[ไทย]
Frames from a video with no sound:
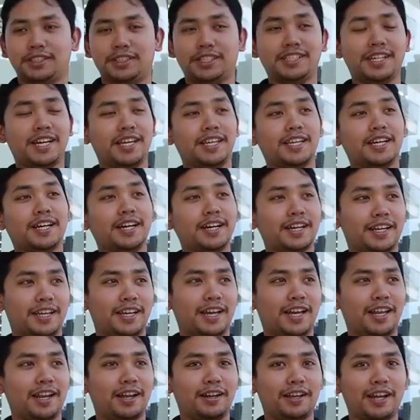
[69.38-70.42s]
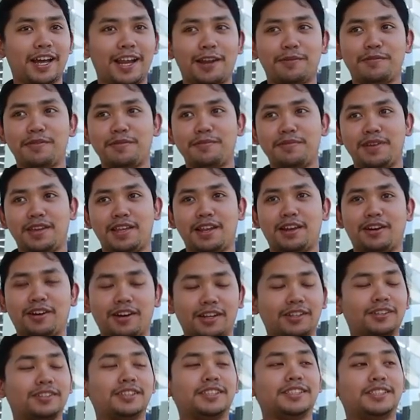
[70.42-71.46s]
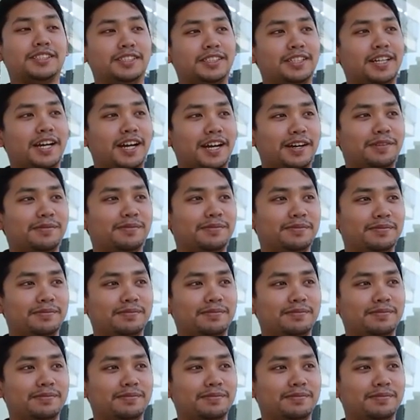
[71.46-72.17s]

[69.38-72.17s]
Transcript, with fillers: ซื้อเยอะๆอย่างเงี้ยแล้วถ้าเราไม่มีเราก็ต้องซื้อครับ